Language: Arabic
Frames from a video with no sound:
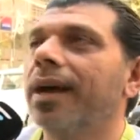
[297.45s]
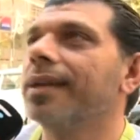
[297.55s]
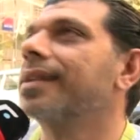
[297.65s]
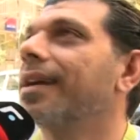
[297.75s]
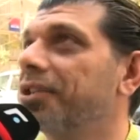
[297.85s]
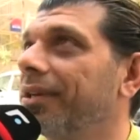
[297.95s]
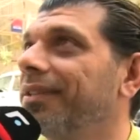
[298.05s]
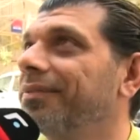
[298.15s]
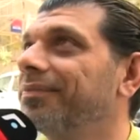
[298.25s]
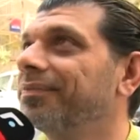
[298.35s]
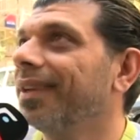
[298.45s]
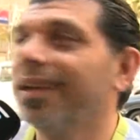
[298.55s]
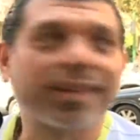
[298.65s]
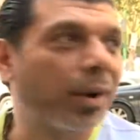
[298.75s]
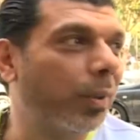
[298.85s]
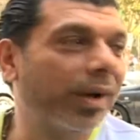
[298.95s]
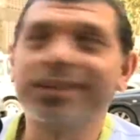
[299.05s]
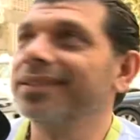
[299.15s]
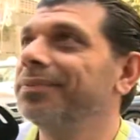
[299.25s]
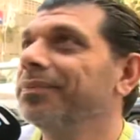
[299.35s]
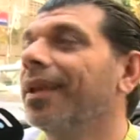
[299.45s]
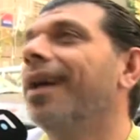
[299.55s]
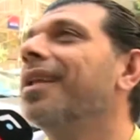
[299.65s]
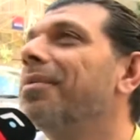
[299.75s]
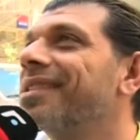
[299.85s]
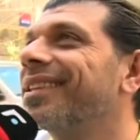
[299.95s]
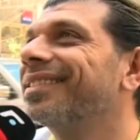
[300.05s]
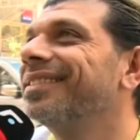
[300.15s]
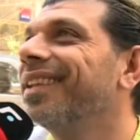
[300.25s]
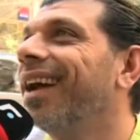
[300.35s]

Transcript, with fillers: اي ساعه جاي تعوقت انا لبست